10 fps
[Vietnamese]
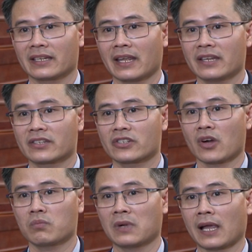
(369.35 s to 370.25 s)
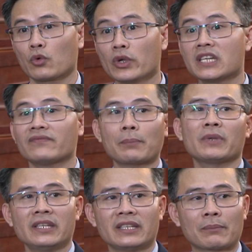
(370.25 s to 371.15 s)
đấy trong cái quy trình pháp
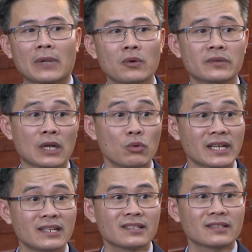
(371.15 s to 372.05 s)
lý nhằm đấu đấu tranh